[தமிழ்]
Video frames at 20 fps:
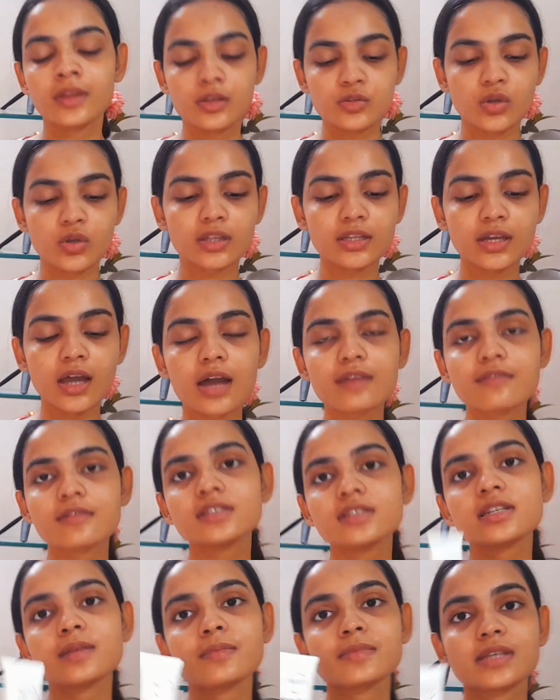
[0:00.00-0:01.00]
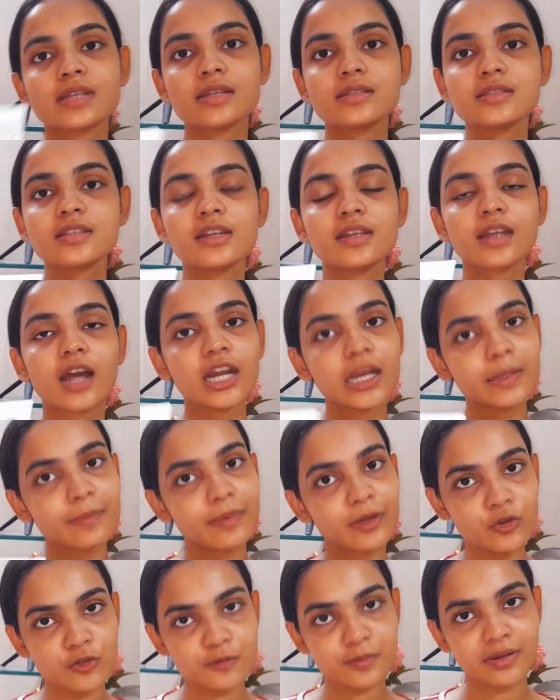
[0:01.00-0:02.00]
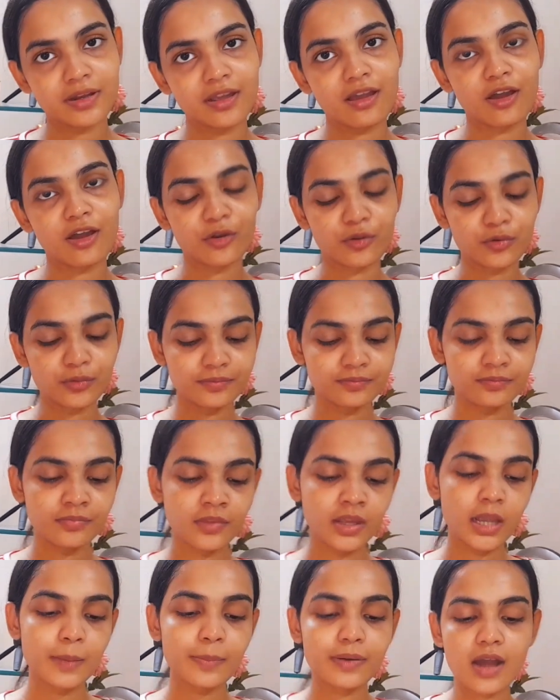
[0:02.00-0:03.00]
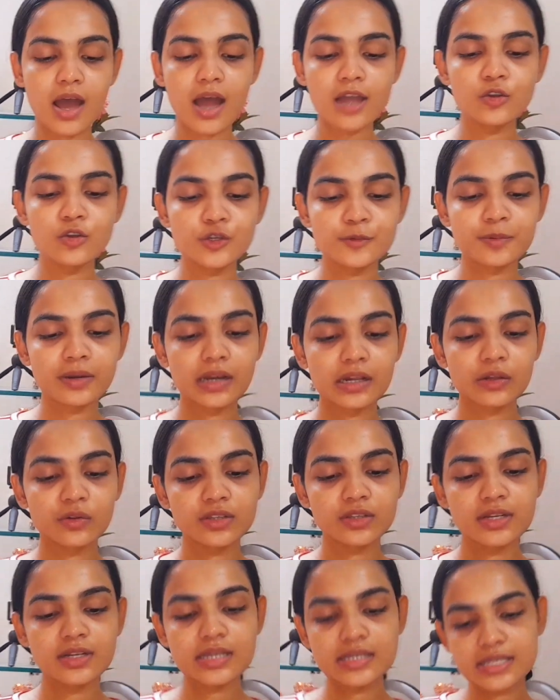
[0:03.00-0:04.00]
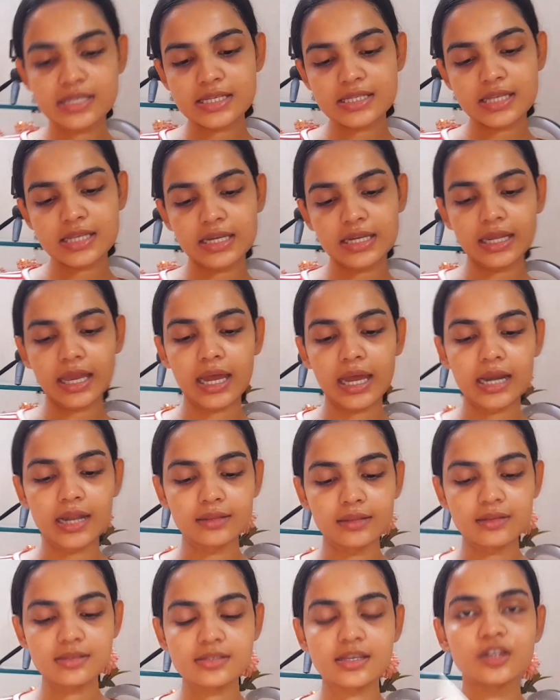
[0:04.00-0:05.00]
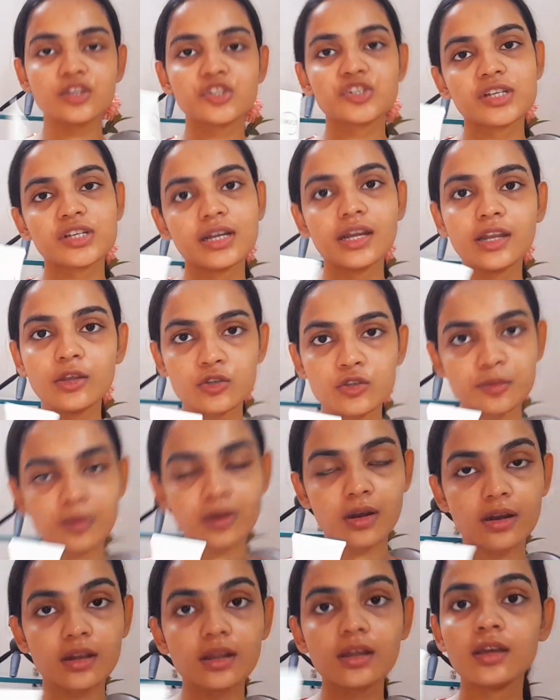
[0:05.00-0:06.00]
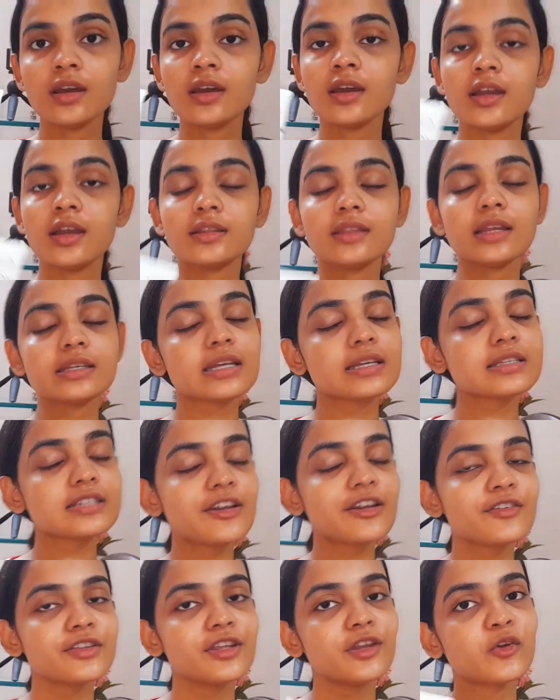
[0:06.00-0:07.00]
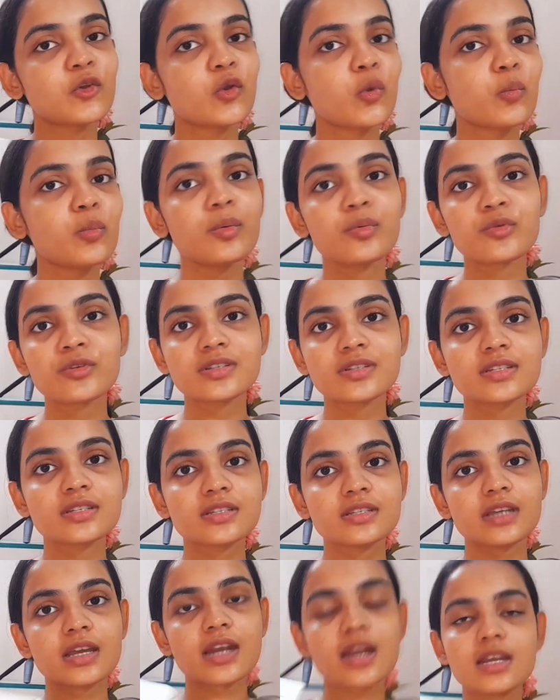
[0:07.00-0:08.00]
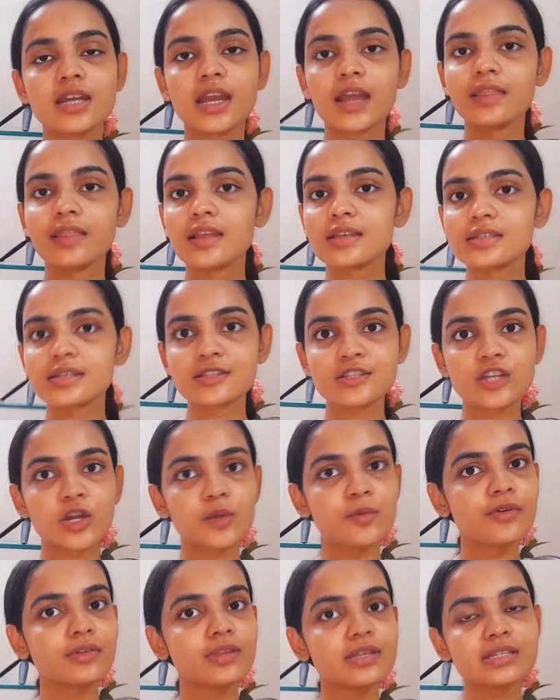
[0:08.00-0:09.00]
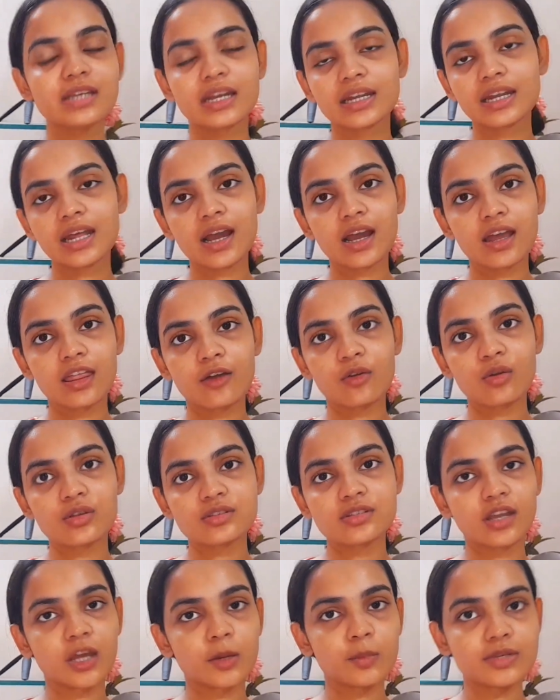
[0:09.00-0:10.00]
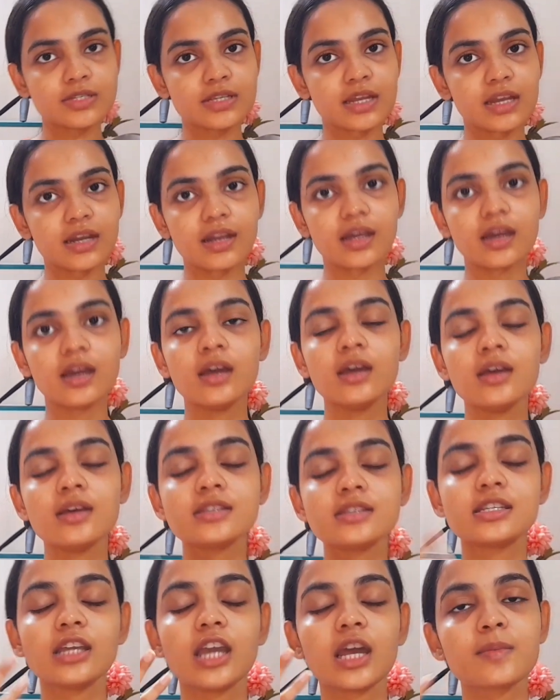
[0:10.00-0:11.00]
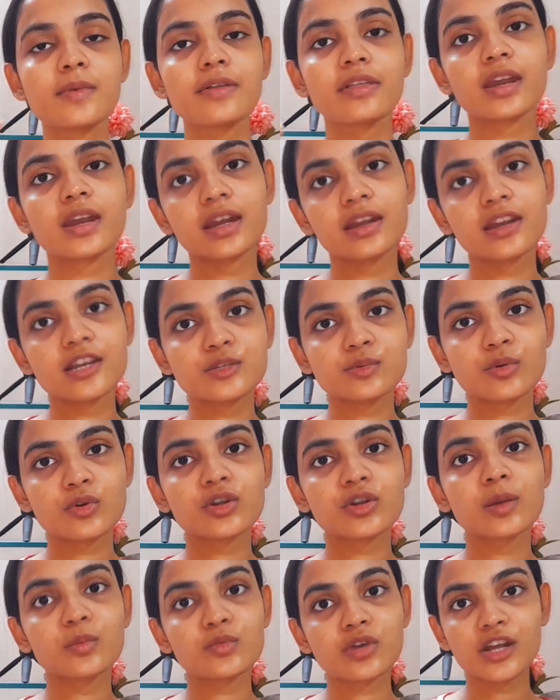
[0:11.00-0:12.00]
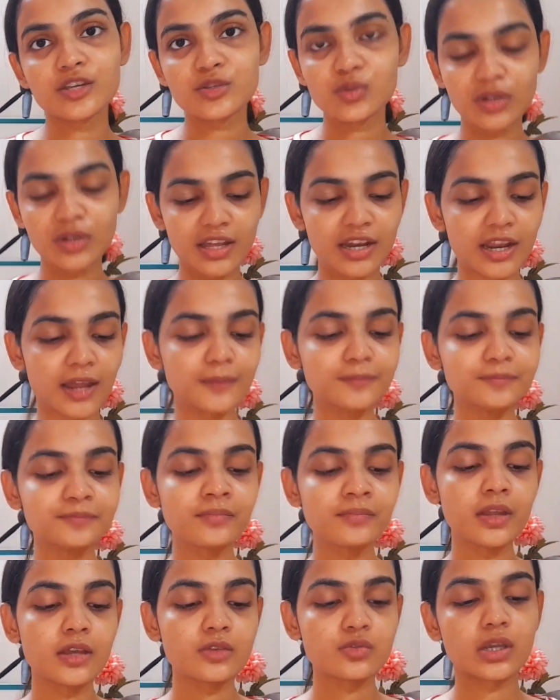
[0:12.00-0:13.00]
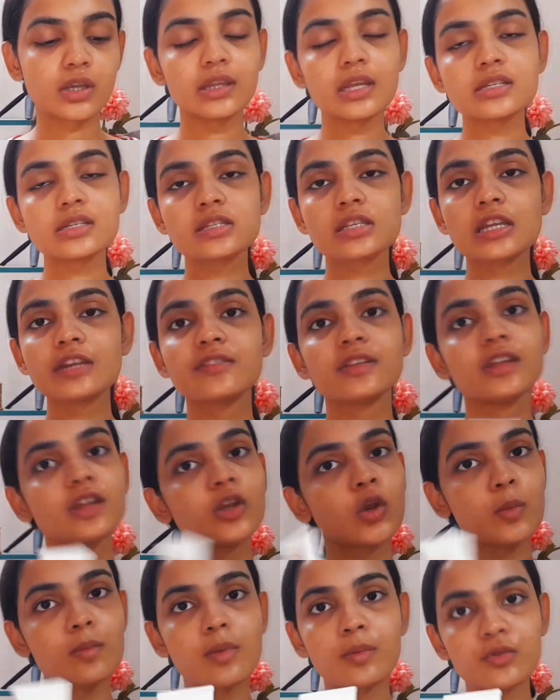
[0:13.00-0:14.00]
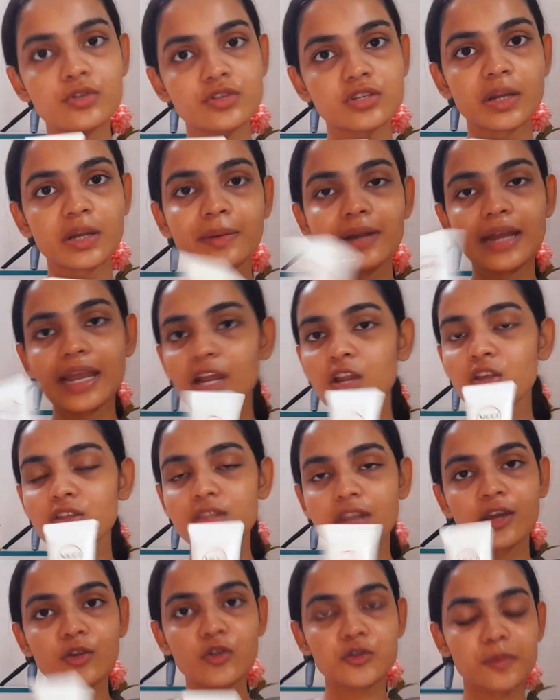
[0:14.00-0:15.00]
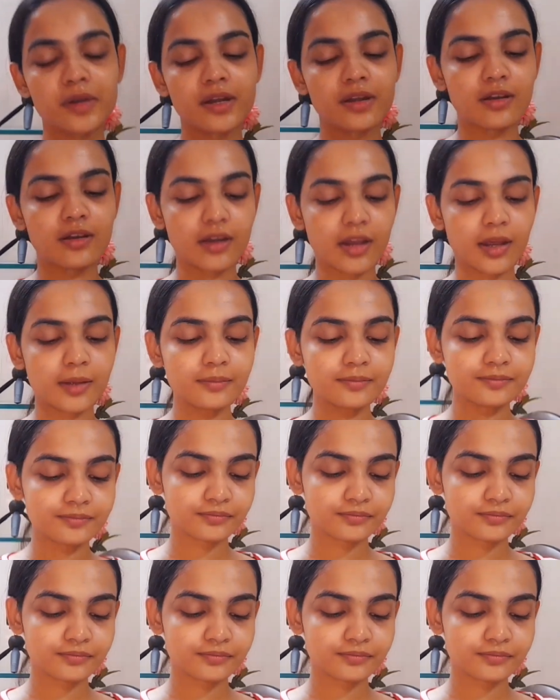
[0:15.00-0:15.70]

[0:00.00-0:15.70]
ஸோ அதுக்காகவே நம்ம சன்ஸ்கிரீன் கண்டிப்பாக யூஸ் பண்ணி ஆகணும் இப்போ நான் யூஸ் பண்ணுறது வந்து நெசி ஸ்கின் கேர்லேருந்து சன்ஷீல்டு யூஸ் பண்ணுறேன் இந்த சன்ஸ்கிரீன் வந்து எனக்கு ரொம்ப பிடிச்சிருச்சு ஏன்னா எனக்கு எந்த சன்ஸ்கிரீனுமே வந்து செட் ஆகாது அவ்வளோ சீக்கிரமாக ஸ்கின்ல சீக்கிரமாக அந்த ரெட்னஸ் வரும் நான் முன்னாடியே சொல்லியிருக்கேன் ஸோ இந்த சன்ஸ்கிரீன் வந்து எனக்கு ரொம்ப பிடிச்சிருக்கு டெய்லி இதை நான் யூஸ் பண்ணிகிட்டு இருக்கேன்